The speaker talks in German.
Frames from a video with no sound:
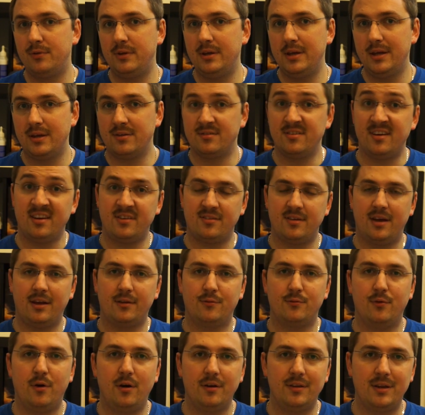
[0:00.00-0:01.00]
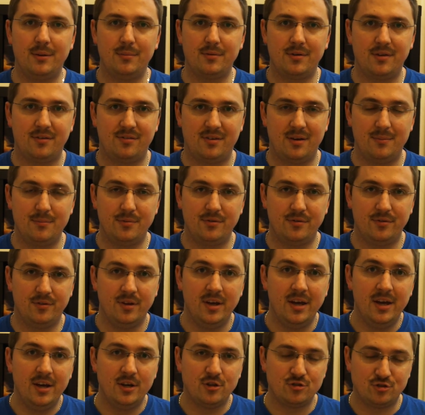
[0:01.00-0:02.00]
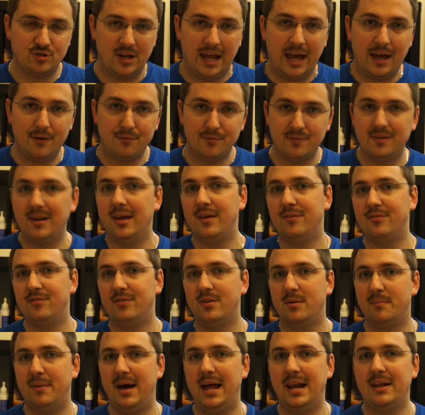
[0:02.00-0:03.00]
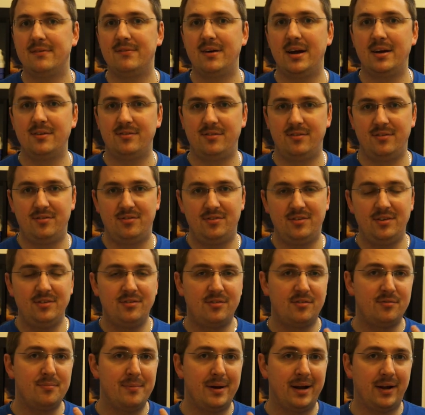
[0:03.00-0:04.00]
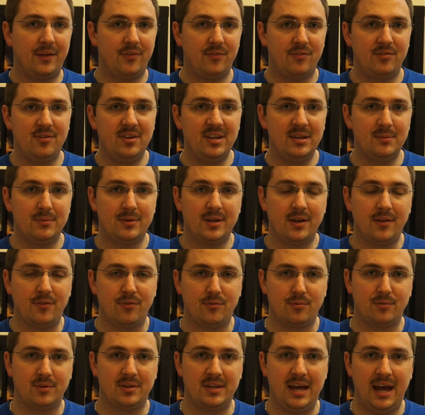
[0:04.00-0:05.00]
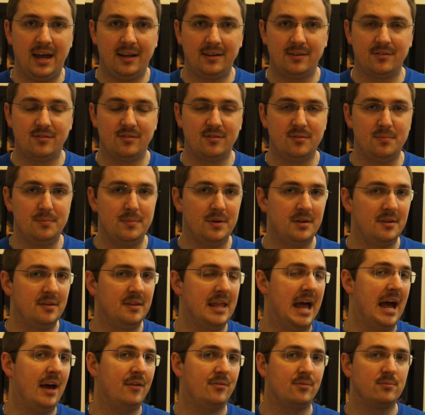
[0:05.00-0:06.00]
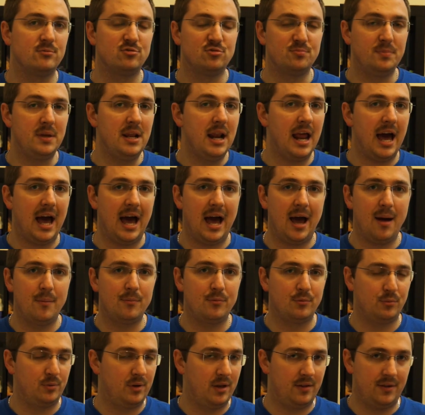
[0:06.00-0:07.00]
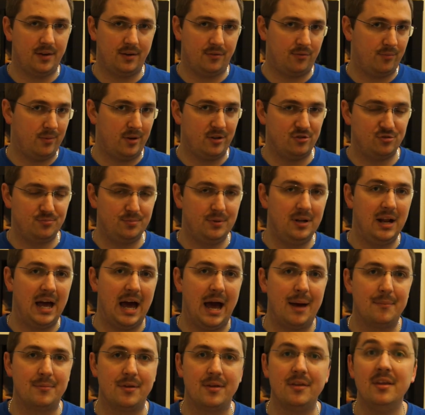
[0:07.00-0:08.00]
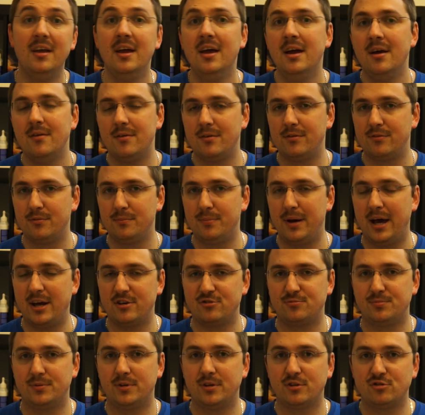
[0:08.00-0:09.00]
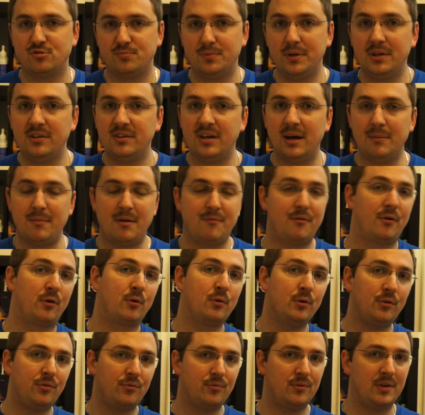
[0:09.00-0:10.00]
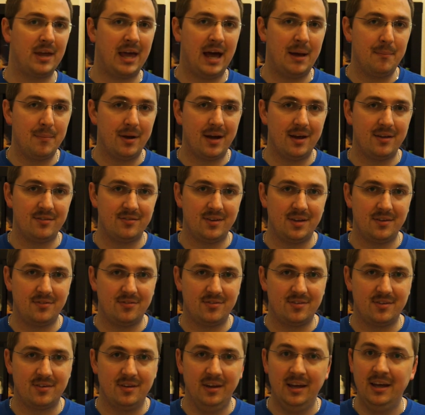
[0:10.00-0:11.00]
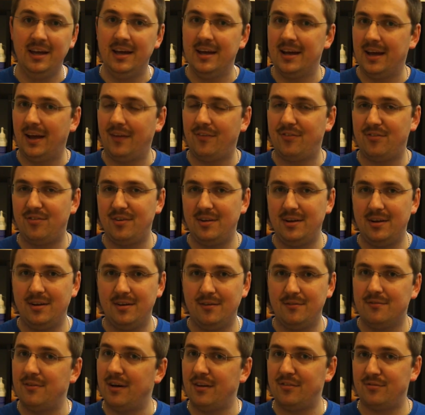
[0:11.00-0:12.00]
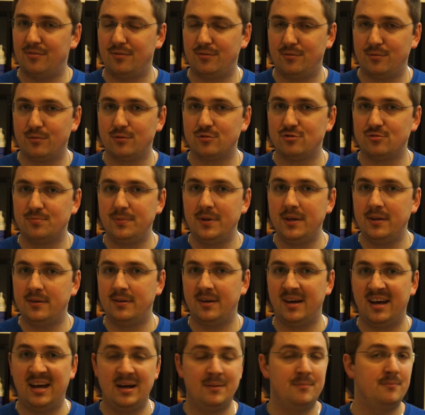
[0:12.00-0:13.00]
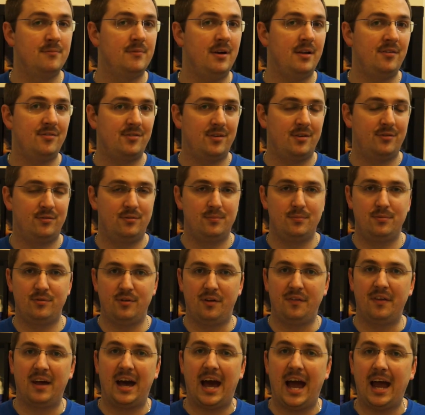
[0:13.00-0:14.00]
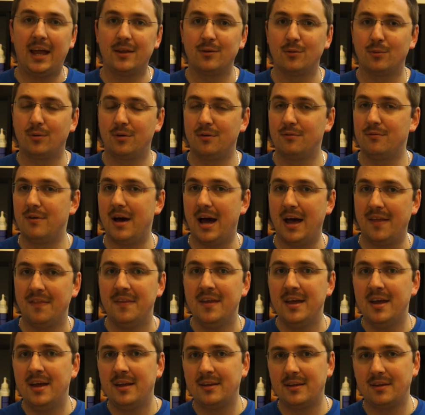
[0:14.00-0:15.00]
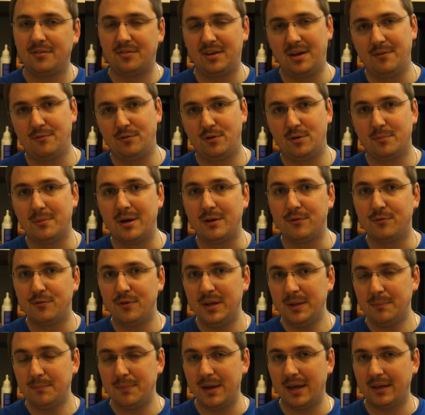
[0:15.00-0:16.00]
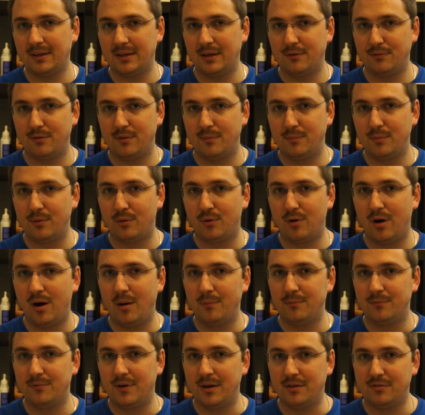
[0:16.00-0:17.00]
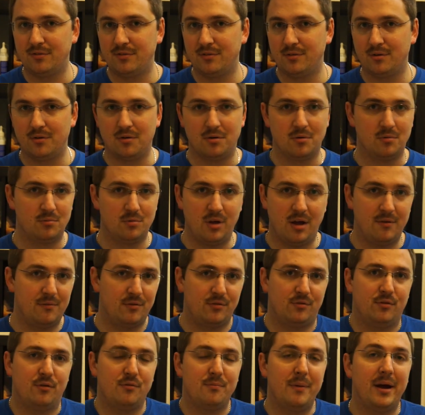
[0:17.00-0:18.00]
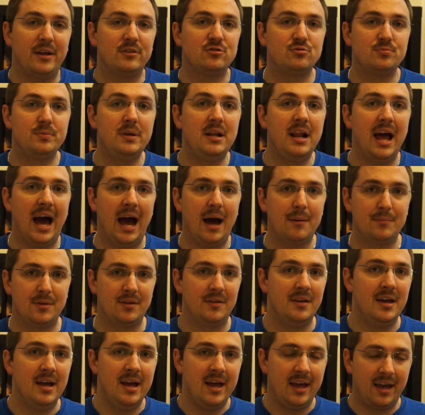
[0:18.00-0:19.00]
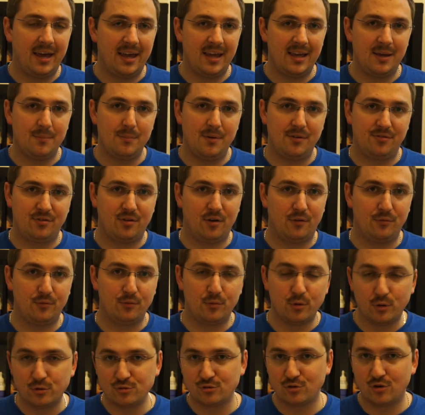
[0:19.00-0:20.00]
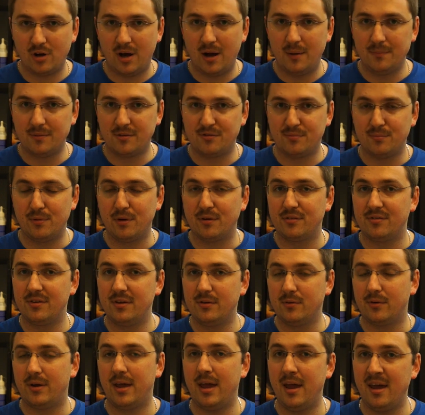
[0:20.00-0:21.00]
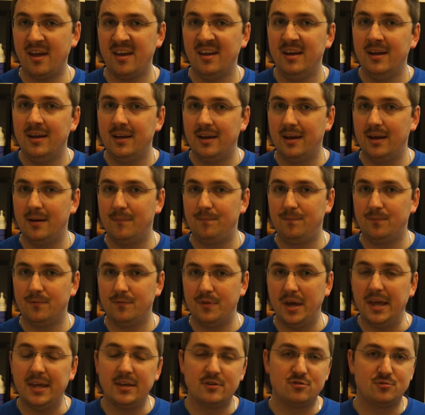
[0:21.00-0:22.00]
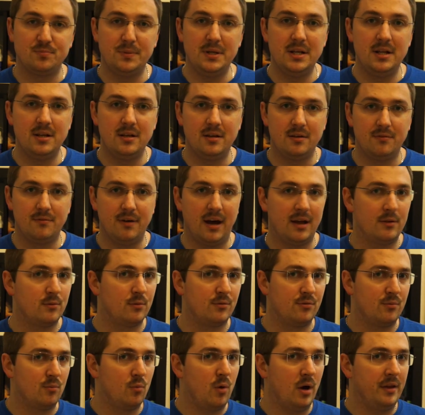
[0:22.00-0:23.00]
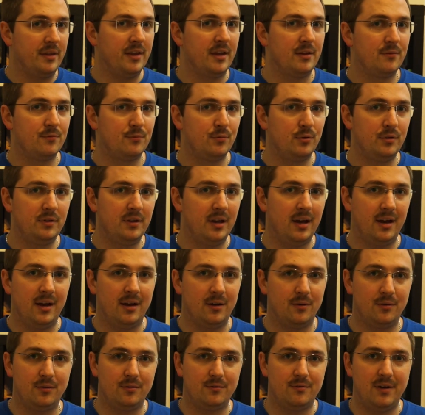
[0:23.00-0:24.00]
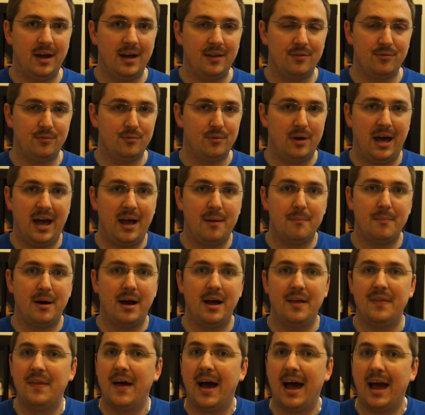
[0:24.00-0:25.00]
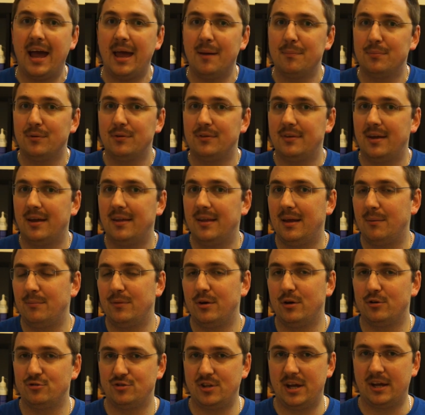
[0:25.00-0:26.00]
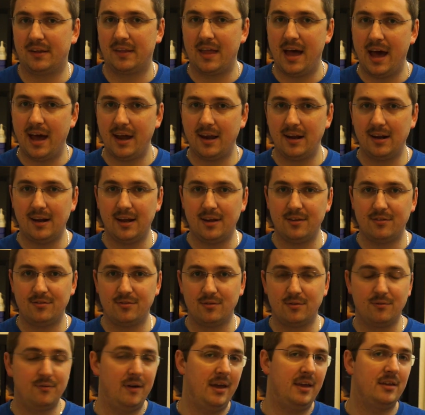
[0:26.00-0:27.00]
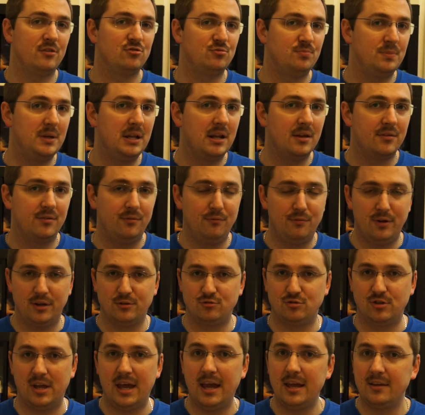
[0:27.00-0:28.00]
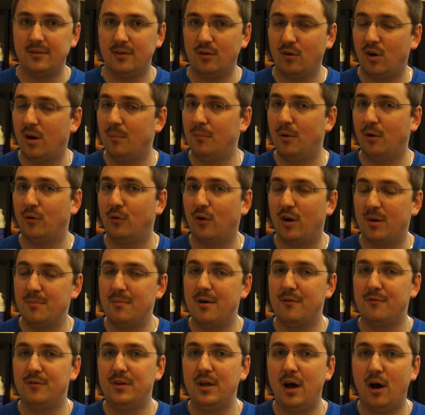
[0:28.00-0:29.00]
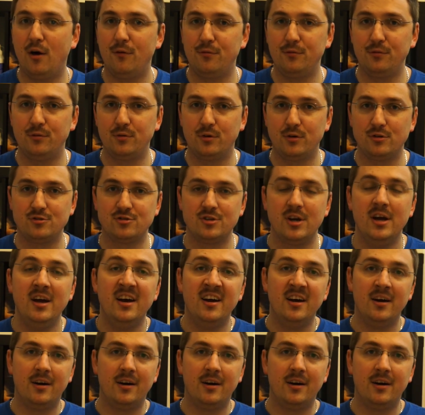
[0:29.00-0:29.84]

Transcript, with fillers: 4, 6, 8 Wochen habe ich das ja ein bisschen schleifen lassen. Normalerweise ist dieses Magazin immer dazu gedacht, dass ich mich nach so einem Spieleabend oder nach zwei Spieleabenden, weil so ein paar Spiele gespielt haben, einfach kurz vor die Kamera setze, erzähle, was wir so gespielt haben, was da so besondere Eindrücke waren, dass ihr einfach nochmal ein Feedback davon bekommt, was so, ja, was auf meinen Spieleabenden regelmäßig auf den Tisch kommt, dass man auch sieht, okay, ähm, welche Spiele waren nur so One-Head-Wunder und waren so einmal ein Hype und und dann haben die auch stark nachgelassen und welche Spiele sind vielleicht schon älter und kommen auch noch immer wieder auf den Tisch.